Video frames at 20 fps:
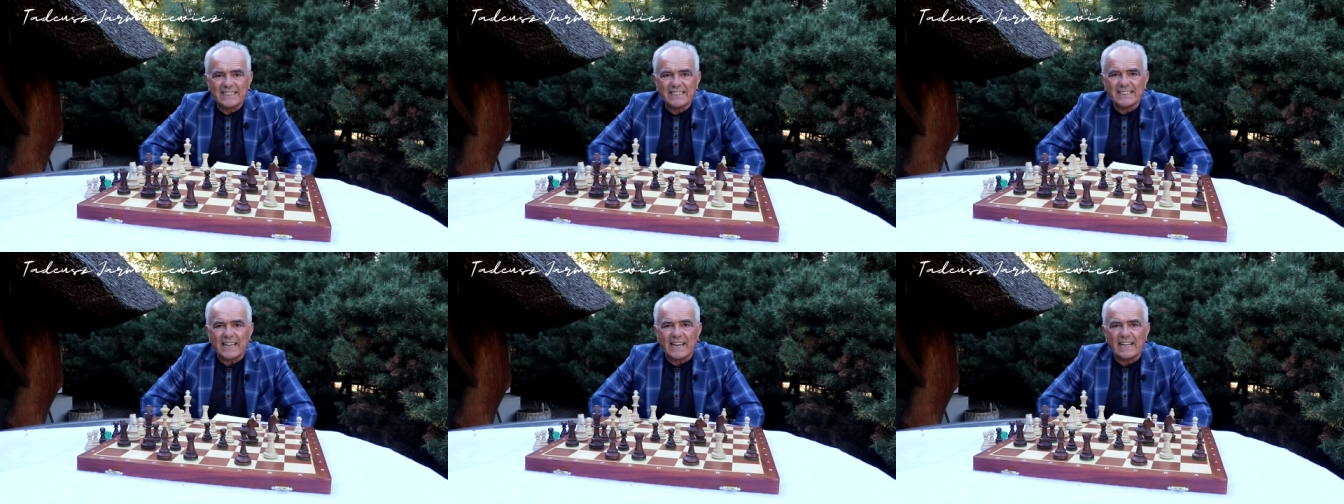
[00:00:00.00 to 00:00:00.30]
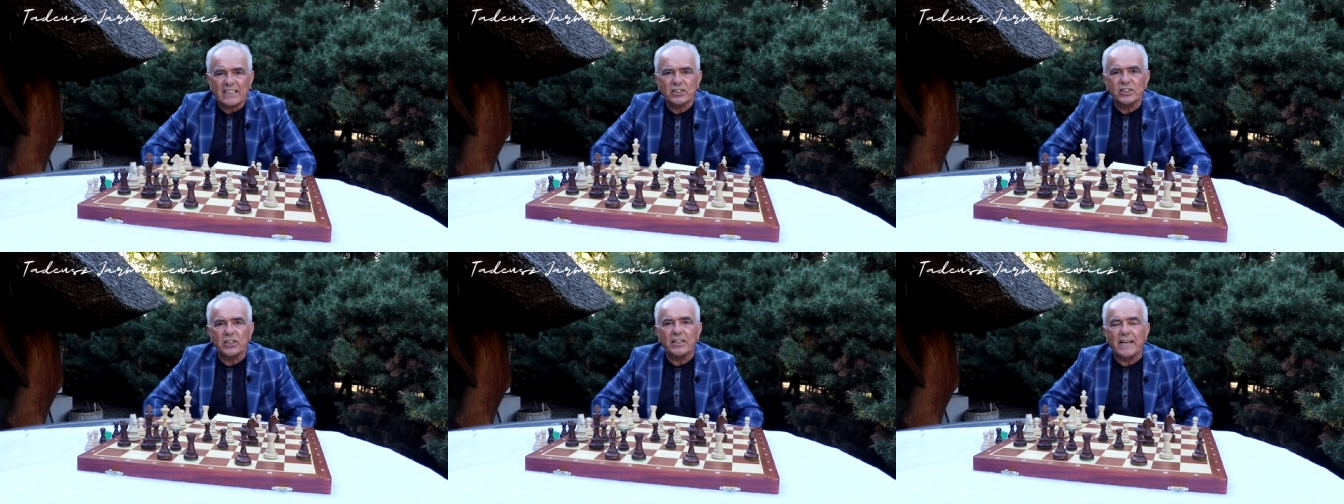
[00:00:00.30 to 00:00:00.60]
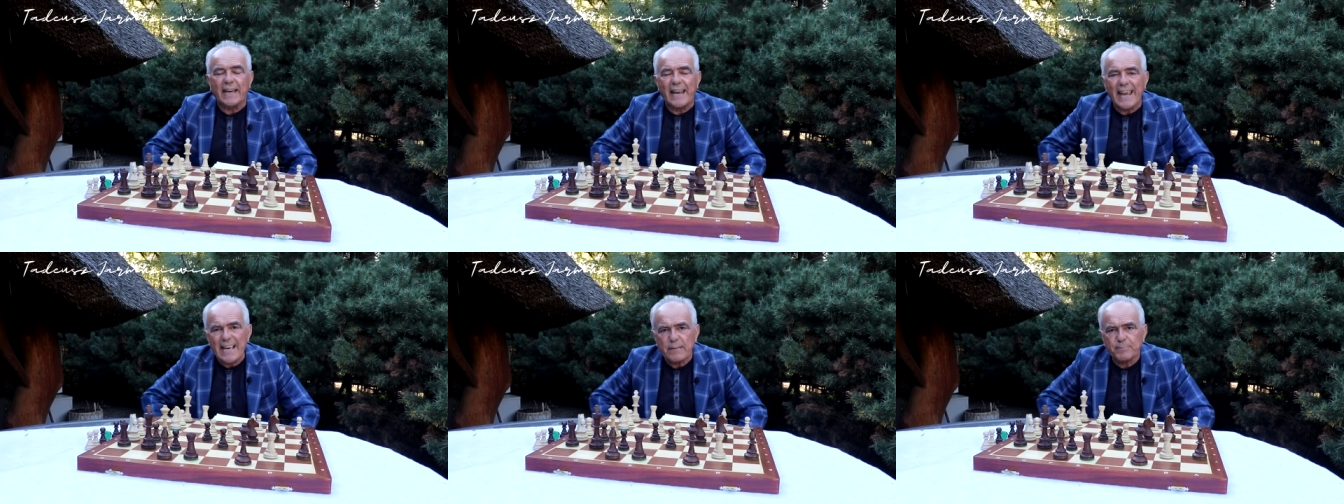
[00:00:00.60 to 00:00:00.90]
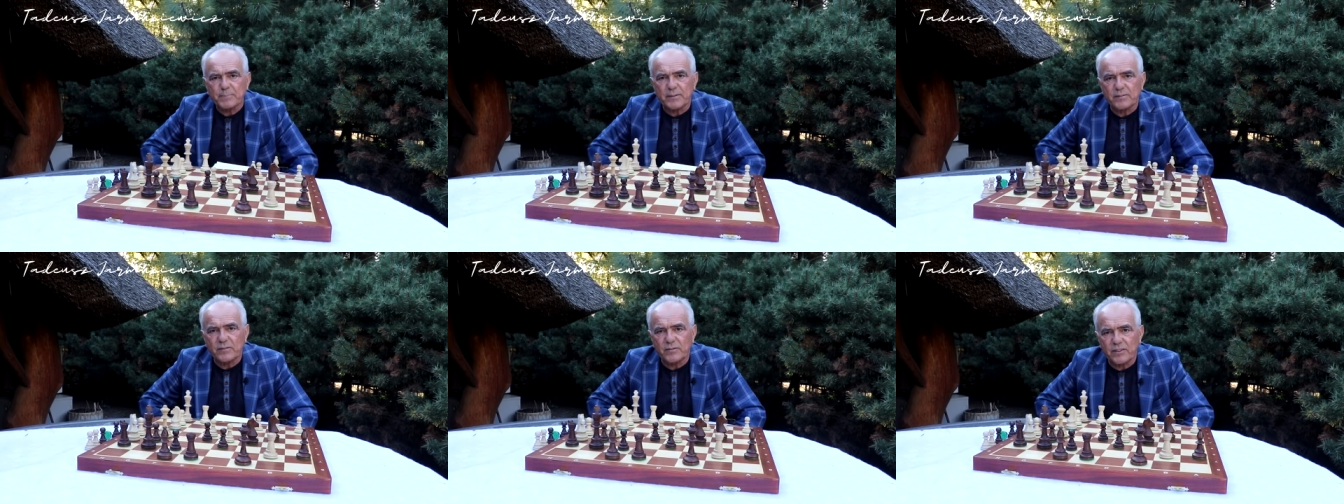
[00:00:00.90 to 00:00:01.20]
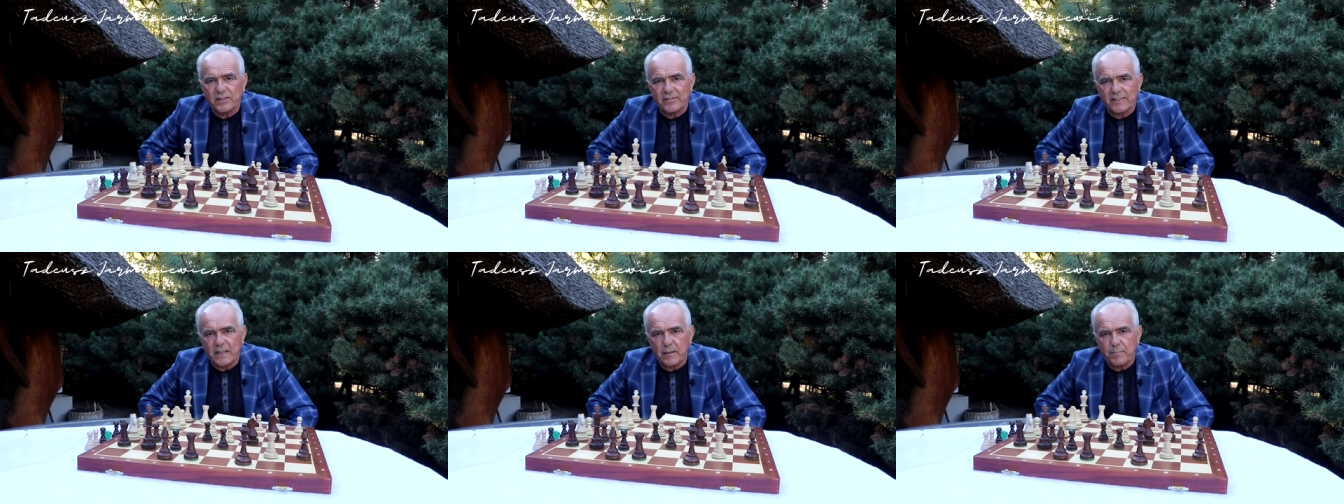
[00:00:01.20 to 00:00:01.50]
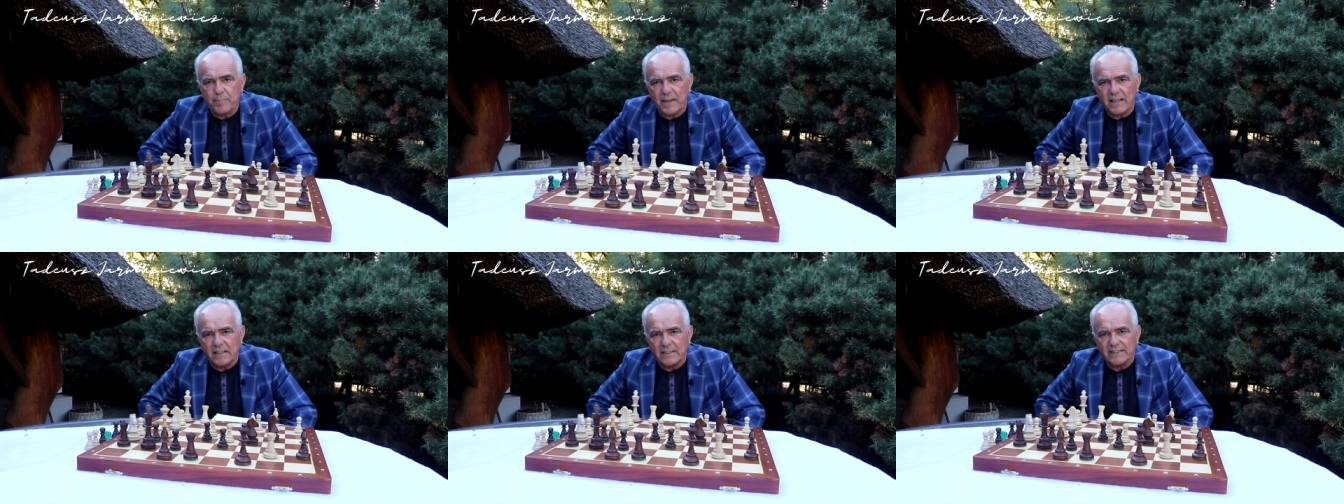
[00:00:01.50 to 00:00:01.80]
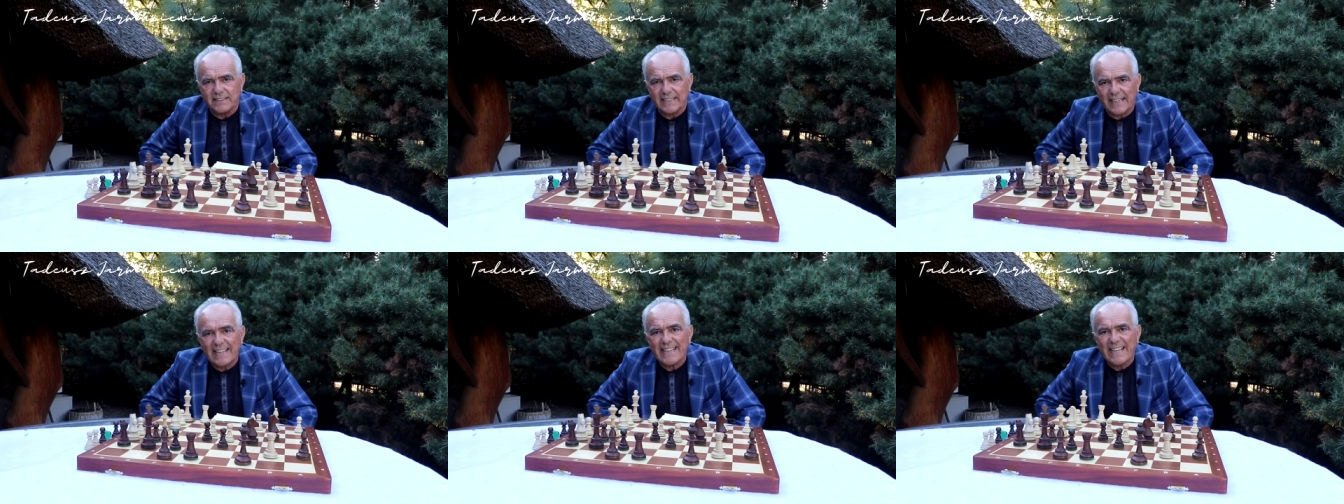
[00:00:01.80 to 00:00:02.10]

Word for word: strach, czyli lęk przed wydawaniem pieniędzy.